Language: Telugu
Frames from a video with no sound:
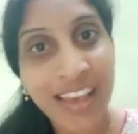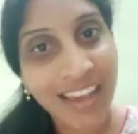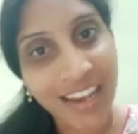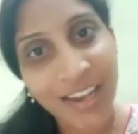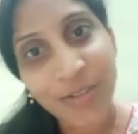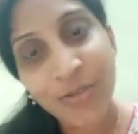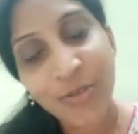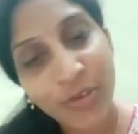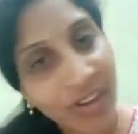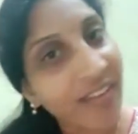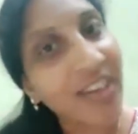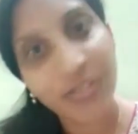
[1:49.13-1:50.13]
కానీ నువ్వు
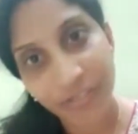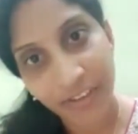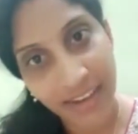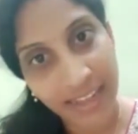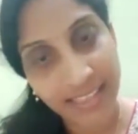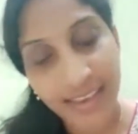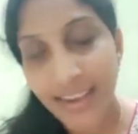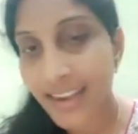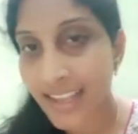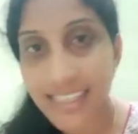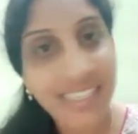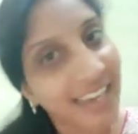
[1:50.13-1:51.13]
కుక్కవని నువ్వు ఫీల్ అయితే
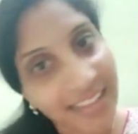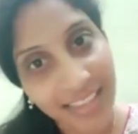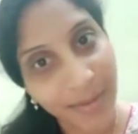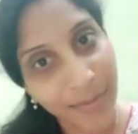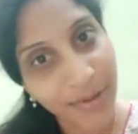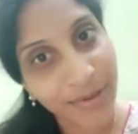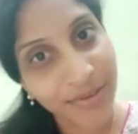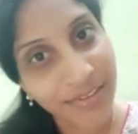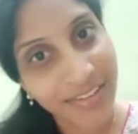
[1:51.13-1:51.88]
నేనేం చేయను తమ్ముడు